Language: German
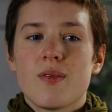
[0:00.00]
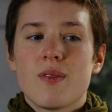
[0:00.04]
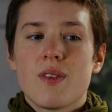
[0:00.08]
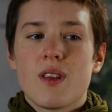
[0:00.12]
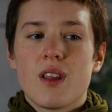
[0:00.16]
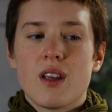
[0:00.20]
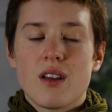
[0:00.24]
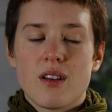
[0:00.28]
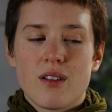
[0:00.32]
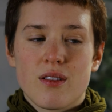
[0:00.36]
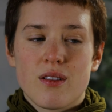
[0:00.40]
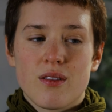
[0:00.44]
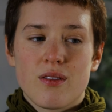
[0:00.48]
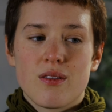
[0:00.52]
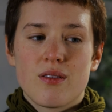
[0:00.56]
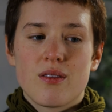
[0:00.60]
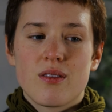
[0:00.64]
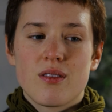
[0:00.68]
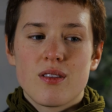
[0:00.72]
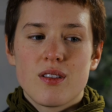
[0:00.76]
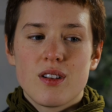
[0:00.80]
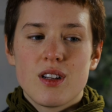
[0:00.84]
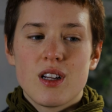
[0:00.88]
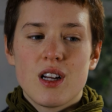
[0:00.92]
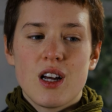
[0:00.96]
Ja,
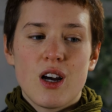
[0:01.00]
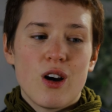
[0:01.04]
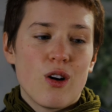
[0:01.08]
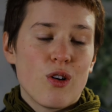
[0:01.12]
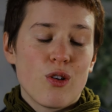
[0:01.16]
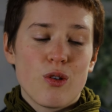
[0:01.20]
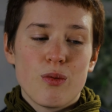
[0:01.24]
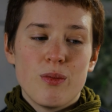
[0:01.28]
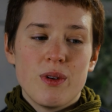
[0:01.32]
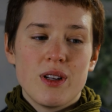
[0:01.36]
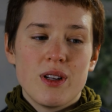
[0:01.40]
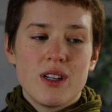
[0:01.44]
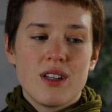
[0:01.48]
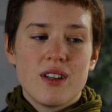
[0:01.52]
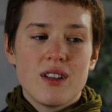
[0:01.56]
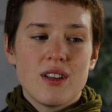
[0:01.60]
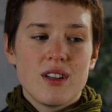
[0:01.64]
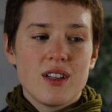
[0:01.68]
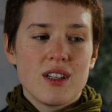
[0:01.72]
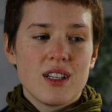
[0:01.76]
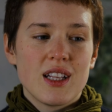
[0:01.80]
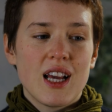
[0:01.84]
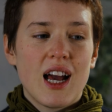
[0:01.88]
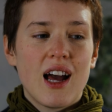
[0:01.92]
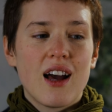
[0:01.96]
auch mit
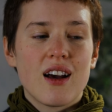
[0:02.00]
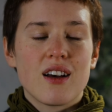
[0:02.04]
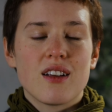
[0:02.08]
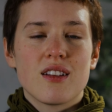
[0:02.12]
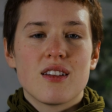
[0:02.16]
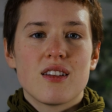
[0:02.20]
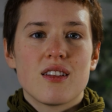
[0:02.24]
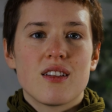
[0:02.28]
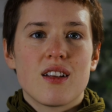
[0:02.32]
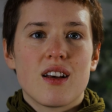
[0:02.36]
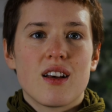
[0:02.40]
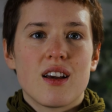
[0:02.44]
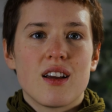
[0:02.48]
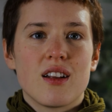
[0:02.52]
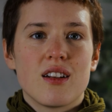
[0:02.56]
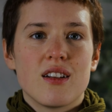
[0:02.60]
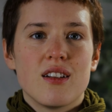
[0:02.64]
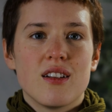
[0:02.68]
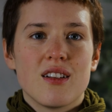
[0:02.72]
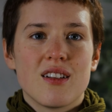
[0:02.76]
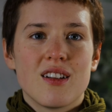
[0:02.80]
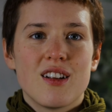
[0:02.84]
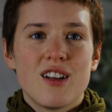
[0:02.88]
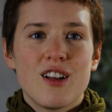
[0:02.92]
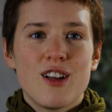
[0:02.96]
den
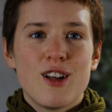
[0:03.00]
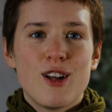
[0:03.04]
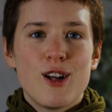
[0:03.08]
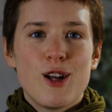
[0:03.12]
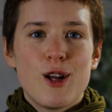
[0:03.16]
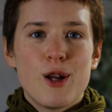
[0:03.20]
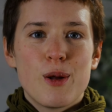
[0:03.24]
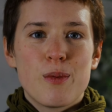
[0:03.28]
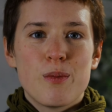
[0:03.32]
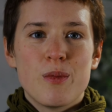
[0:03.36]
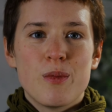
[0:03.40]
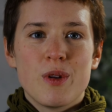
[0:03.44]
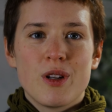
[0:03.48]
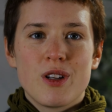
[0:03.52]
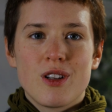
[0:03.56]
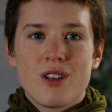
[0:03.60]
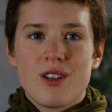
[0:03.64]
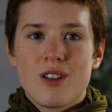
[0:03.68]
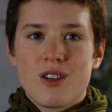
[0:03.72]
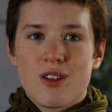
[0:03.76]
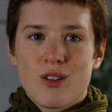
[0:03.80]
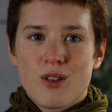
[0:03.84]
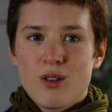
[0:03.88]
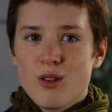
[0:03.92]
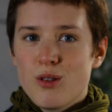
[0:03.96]
Jahreszeiten
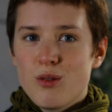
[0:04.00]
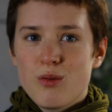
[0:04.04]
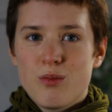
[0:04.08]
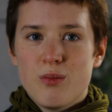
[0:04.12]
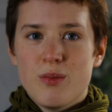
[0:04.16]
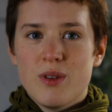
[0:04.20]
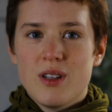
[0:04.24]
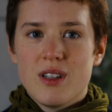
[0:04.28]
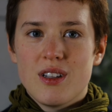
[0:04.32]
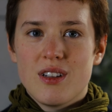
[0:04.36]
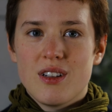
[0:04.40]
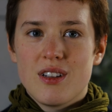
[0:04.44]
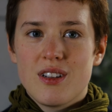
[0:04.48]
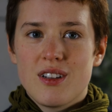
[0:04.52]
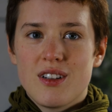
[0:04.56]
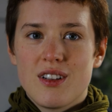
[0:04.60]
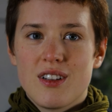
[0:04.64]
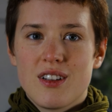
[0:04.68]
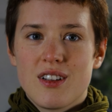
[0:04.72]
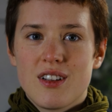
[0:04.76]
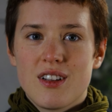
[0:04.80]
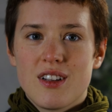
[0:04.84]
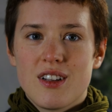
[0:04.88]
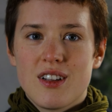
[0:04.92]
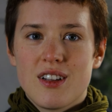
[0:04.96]
mit Rhythmen.
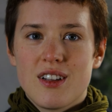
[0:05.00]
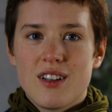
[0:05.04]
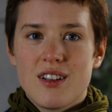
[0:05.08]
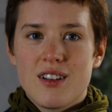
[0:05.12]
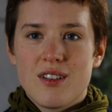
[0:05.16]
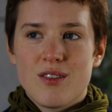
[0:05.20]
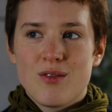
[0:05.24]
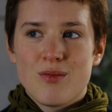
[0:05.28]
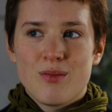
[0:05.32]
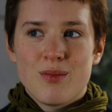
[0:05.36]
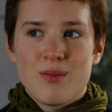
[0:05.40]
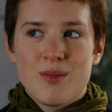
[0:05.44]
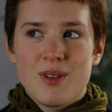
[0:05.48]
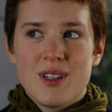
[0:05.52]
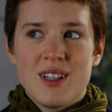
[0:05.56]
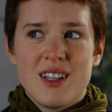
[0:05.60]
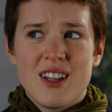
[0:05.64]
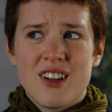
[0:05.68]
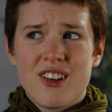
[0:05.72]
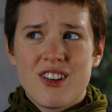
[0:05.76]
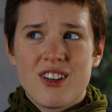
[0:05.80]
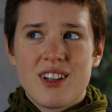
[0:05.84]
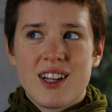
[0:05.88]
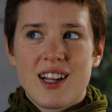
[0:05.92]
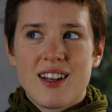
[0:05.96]
Ähm, in
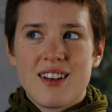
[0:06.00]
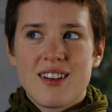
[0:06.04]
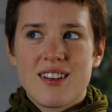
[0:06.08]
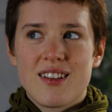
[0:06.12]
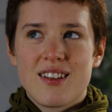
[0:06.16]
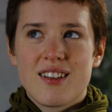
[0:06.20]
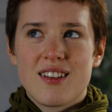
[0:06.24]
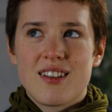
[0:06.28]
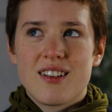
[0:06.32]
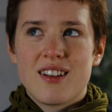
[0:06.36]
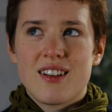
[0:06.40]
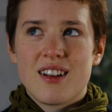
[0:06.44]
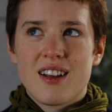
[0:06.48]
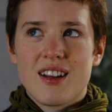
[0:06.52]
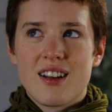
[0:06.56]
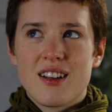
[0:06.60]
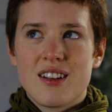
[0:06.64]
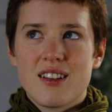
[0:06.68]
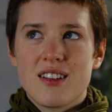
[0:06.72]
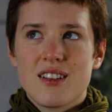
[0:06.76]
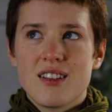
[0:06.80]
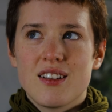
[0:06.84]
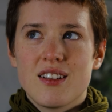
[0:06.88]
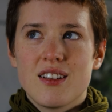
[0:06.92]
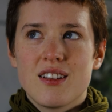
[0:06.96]
der Stadt, da
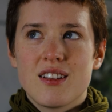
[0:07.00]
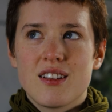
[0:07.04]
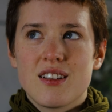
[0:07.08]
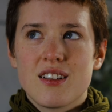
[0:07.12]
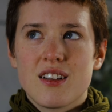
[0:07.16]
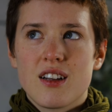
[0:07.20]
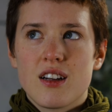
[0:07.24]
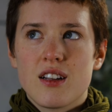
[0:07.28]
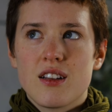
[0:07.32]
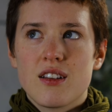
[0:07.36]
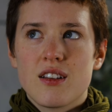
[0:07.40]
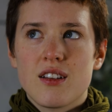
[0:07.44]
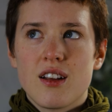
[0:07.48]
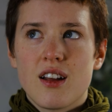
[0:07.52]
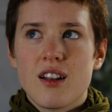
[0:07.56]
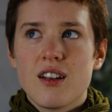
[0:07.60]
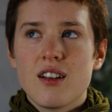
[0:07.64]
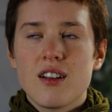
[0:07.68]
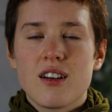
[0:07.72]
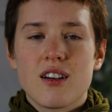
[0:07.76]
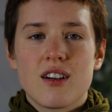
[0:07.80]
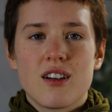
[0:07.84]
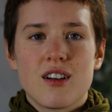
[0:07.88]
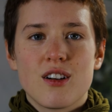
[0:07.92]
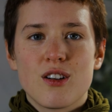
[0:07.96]
ist ein ganz
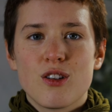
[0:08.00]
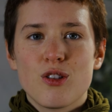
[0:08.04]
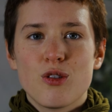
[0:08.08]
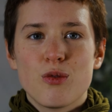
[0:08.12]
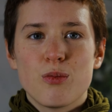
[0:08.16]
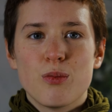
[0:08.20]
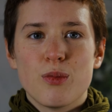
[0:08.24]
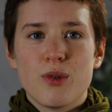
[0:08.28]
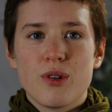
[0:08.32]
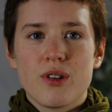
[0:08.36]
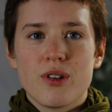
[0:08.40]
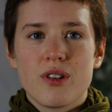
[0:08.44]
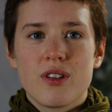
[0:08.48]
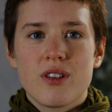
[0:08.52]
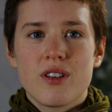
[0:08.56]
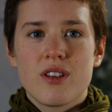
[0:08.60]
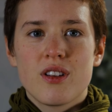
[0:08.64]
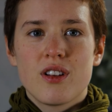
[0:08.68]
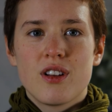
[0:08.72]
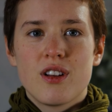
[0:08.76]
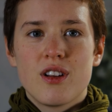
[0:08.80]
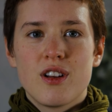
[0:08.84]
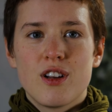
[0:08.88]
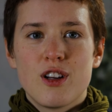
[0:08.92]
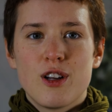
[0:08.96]
anderer Rhythmus
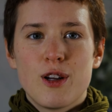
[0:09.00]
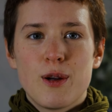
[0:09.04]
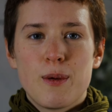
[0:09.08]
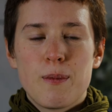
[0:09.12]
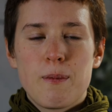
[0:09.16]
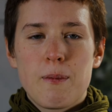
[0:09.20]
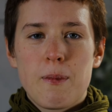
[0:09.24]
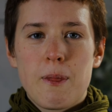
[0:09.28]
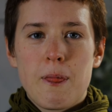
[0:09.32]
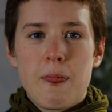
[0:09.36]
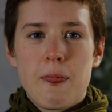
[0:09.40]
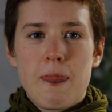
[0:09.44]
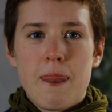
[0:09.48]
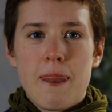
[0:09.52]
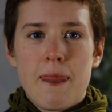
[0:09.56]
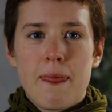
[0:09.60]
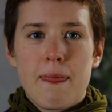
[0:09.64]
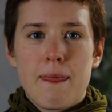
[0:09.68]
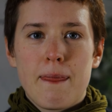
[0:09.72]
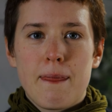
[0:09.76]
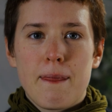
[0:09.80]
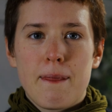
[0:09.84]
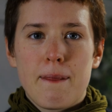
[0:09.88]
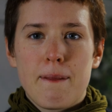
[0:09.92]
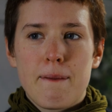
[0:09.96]

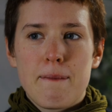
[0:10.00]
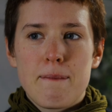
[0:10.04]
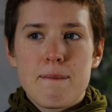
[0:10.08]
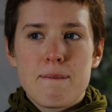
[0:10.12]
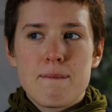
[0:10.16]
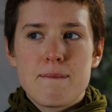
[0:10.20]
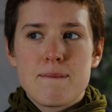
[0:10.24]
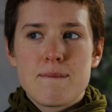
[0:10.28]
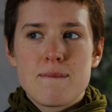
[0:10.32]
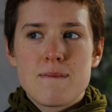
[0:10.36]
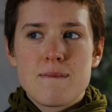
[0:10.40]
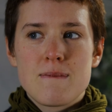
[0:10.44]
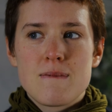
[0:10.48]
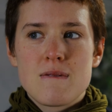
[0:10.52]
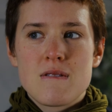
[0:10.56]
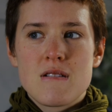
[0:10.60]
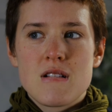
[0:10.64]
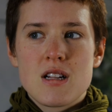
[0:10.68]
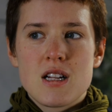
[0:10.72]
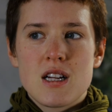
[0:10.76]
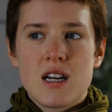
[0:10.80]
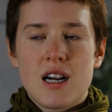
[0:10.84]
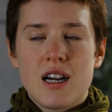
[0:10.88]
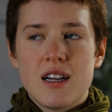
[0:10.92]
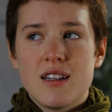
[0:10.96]
hm,
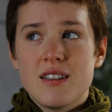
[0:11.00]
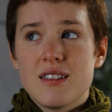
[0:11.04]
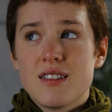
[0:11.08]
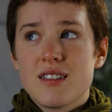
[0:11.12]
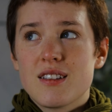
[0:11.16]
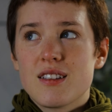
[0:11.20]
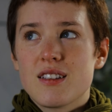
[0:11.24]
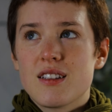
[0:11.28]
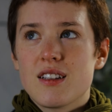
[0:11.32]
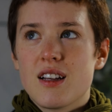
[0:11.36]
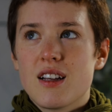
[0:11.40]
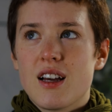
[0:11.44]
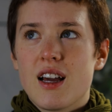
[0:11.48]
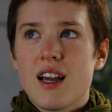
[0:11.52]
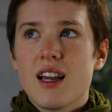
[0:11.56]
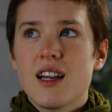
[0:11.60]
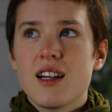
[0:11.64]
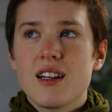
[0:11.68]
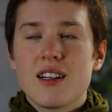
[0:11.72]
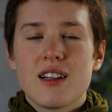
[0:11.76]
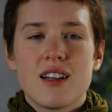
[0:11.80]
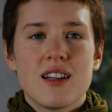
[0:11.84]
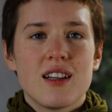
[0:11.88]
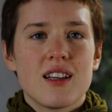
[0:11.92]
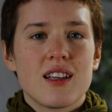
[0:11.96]
als
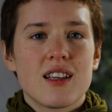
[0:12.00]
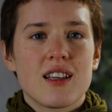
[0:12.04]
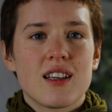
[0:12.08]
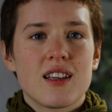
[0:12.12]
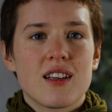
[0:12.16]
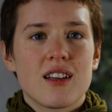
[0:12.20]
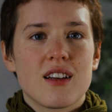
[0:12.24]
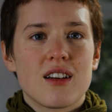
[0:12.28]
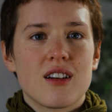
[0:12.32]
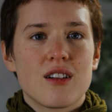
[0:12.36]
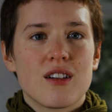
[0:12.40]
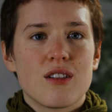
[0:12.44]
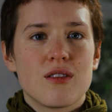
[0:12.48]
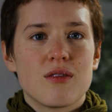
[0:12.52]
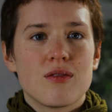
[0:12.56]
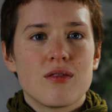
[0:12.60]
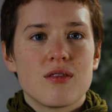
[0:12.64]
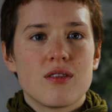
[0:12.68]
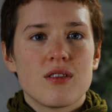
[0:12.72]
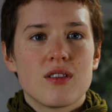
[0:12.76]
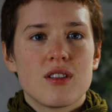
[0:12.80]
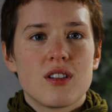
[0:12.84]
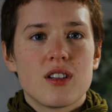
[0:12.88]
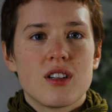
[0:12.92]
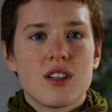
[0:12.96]
eigentlich ähm,
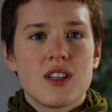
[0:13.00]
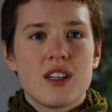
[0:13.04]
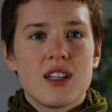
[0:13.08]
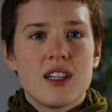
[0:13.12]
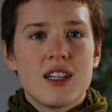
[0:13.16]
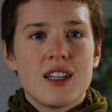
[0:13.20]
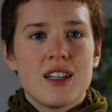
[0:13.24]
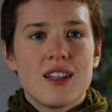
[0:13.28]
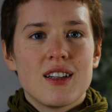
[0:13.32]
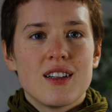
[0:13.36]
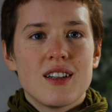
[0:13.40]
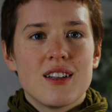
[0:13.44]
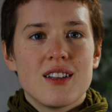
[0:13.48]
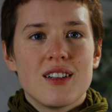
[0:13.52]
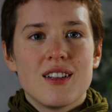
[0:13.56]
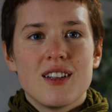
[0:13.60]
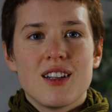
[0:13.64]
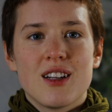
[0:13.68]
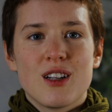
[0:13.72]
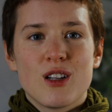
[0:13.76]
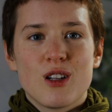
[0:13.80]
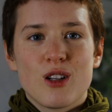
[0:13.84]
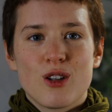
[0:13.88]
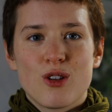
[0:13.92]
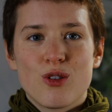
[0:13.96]
in
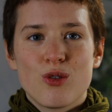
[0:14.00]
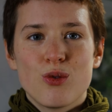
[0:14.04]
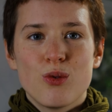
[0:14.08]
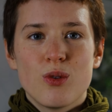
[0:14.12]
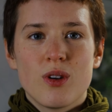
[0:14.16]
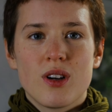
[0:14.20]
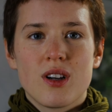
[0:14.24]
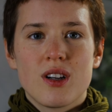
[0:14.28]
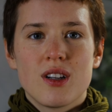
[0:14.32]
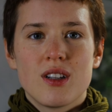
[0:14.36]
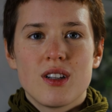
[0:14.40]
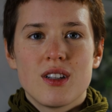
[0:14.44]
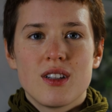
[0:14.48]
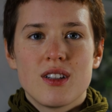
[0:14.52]
der Natur.